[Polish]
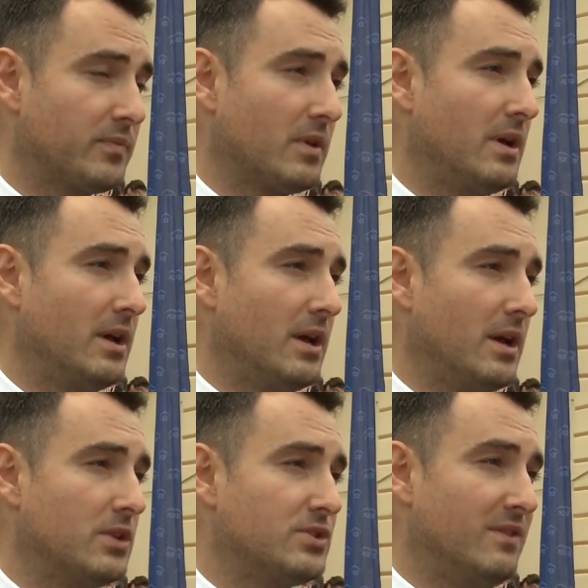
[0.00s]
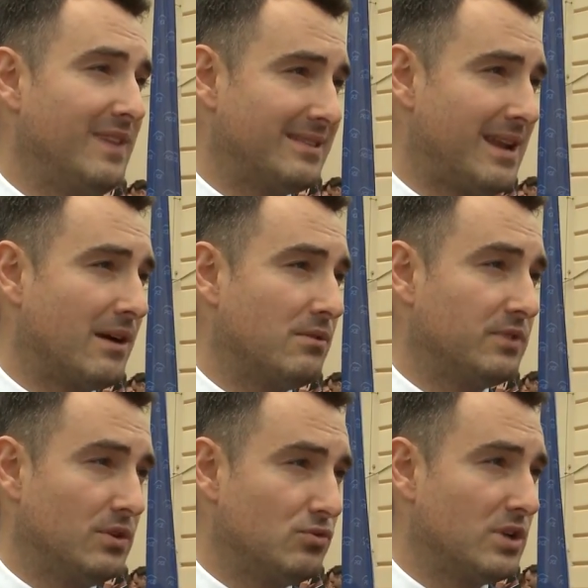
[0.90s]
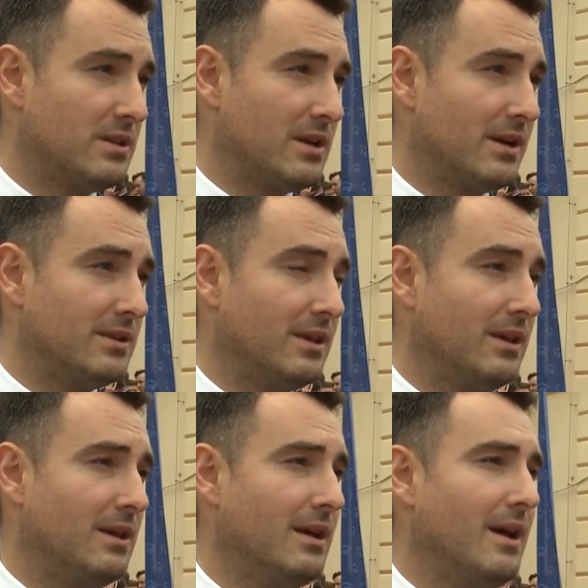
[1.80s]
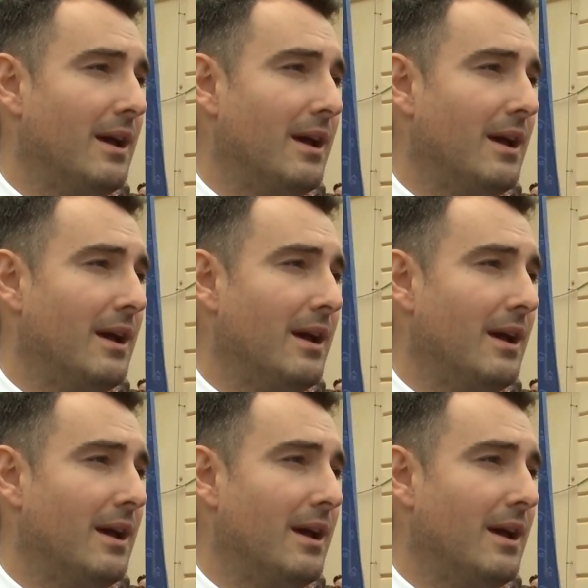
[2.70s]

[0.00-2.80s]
E, czyli wiatraków, tej dużej energetyki,